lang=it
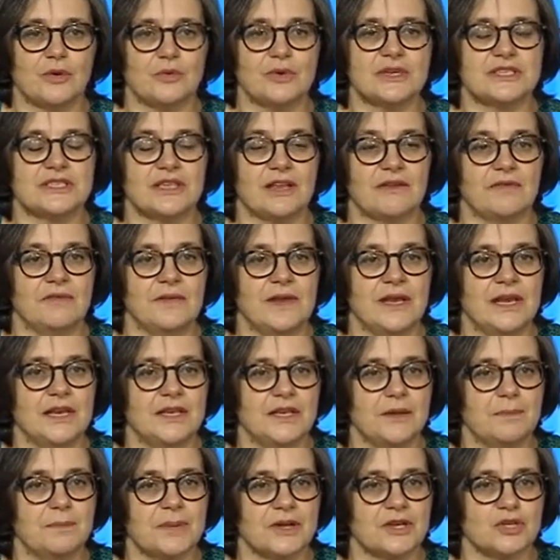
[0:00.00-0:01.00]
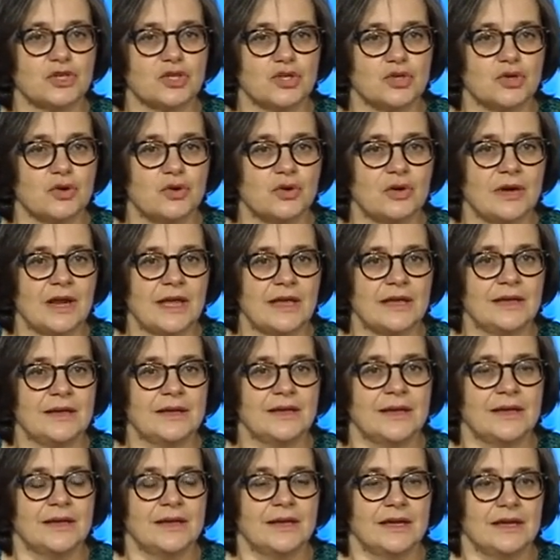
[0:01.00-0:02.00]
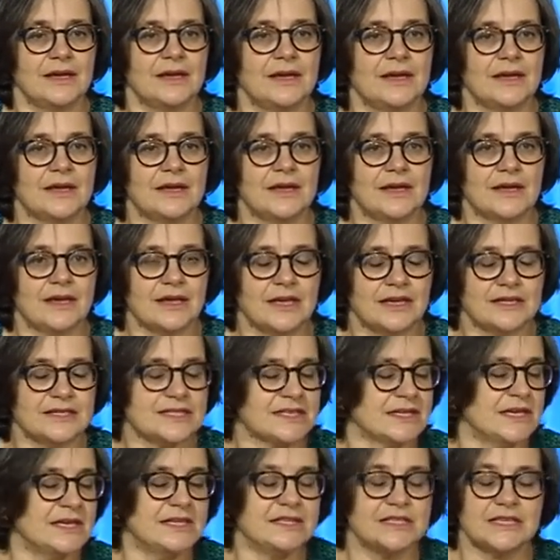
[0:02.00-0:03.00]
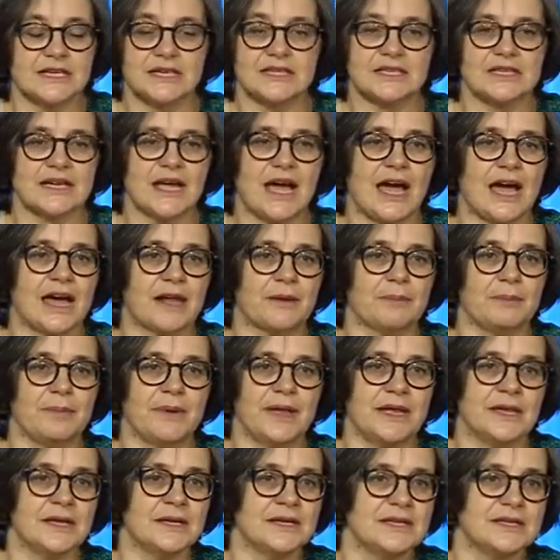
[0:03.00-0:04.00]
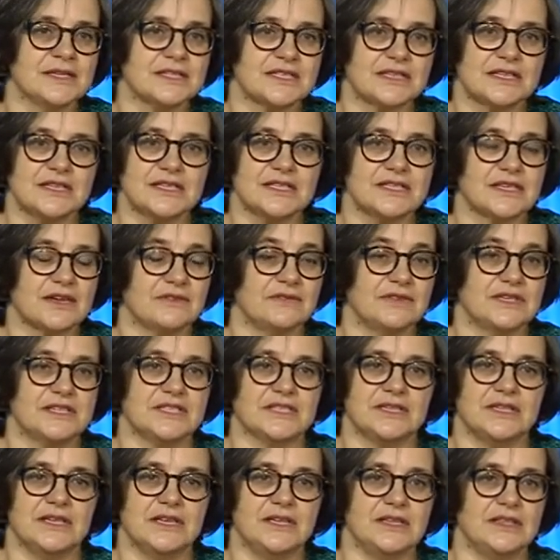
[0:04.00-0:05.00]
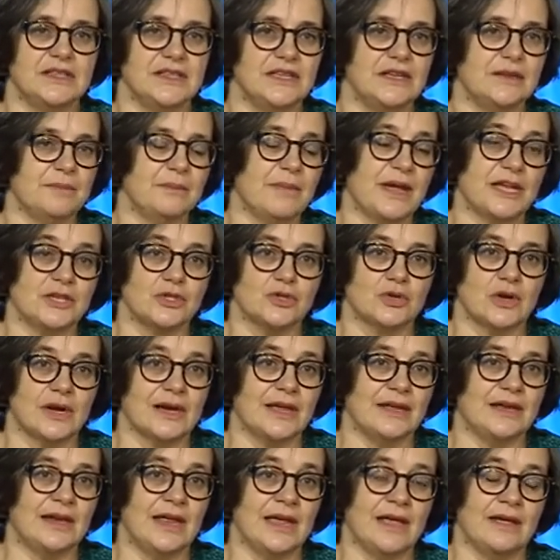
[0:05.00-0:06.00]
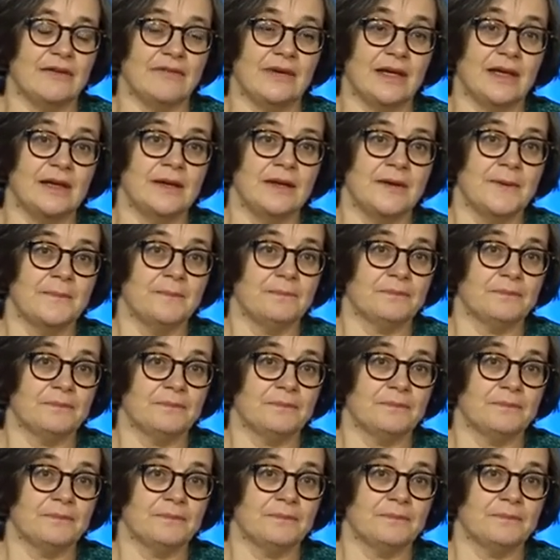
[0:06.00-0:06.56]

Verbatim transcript: queste file di persone eh, senza scarpe, senza vestiti, in mezzo alla neve,